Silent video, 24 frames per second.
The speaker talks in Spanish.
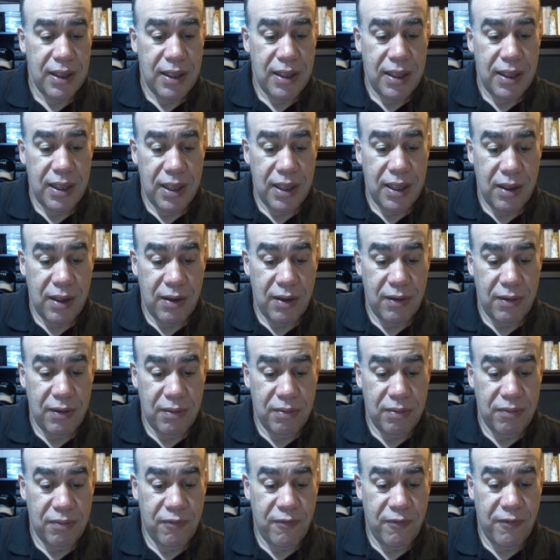Eh,
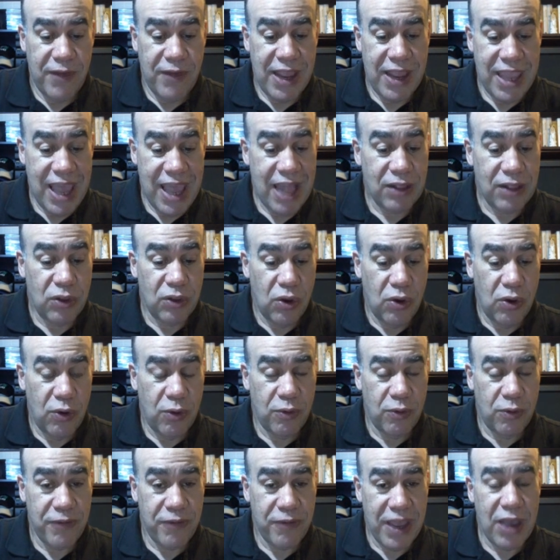
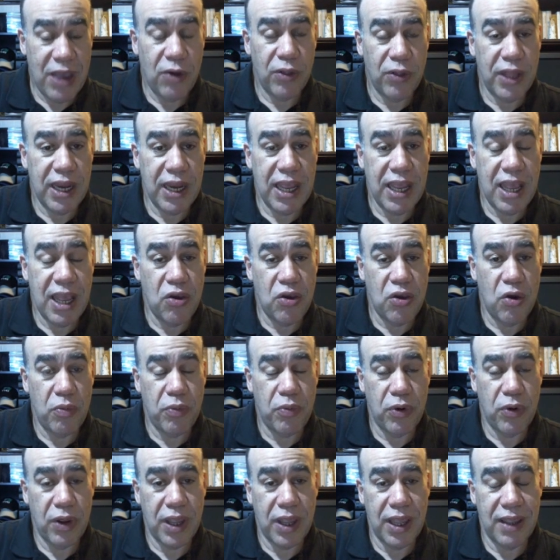fallando feo, diría yo,
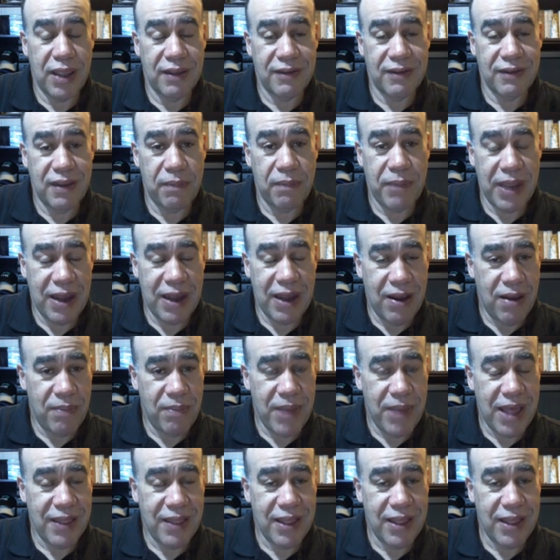porque se esperaba más